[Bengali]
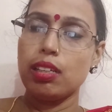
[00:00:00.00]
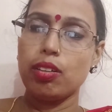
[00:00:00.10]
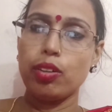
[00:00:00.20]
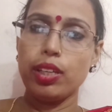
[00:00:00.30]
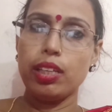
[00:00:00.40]

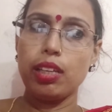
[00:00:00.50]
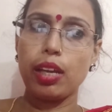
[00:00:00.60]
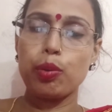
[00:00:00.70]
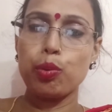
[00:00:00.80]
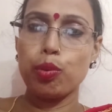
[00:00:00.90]
ওই
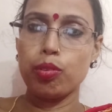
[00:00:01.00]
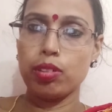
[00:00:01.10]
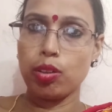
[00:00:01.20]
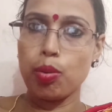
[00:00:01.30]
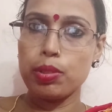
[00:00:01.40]
একটু
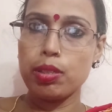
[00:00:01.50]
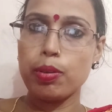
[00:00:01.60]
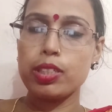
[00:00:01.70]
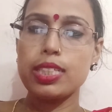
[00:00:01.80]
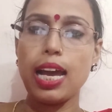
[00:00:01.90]

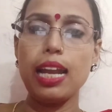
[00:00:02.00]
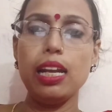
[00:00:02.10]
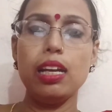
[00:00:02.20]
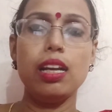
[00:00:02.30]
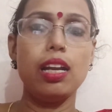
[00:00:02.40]
গোবিন্দভোগ চাল
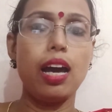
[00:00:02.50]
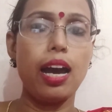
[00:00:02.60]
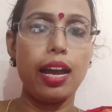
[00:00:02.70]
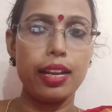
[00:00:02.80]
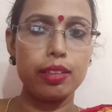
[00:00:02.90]

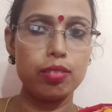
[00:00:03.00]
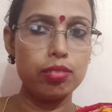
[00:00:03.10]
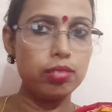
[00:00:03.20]
আর একটু